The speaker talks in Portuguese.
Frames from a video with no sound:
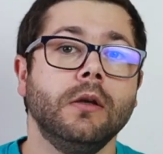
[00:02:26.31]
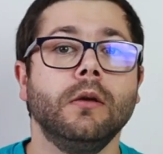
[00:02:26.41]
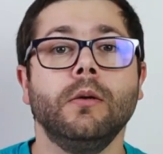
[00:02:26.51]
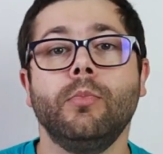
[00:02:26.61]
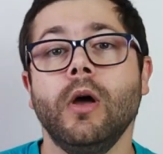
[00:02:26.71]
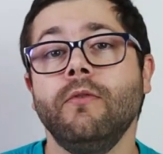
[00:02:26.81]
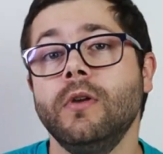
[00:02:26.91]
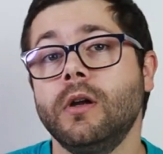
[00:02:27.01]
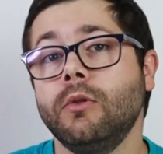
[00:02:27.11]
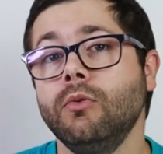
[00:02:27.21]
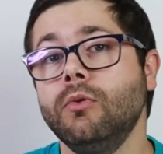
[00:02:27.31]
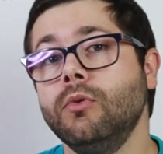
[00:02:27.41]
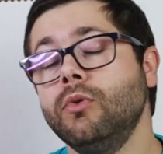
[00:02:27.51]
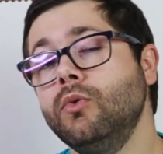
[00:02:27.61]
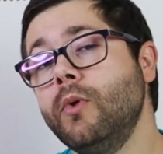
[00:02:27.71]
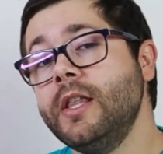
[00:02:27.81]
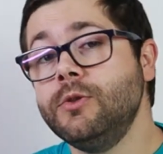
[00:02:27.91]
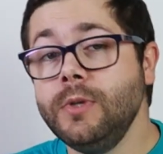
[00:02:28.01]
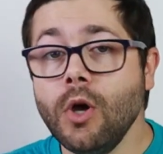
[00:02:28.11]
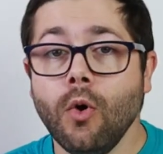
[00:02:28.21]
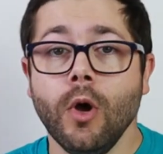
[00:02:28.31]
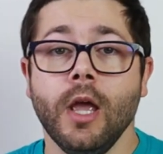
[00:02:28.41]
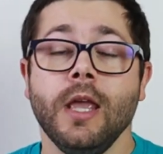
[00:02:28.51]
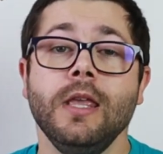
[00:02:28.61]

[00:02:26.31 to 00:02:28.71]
eh, a ver do, do HBO,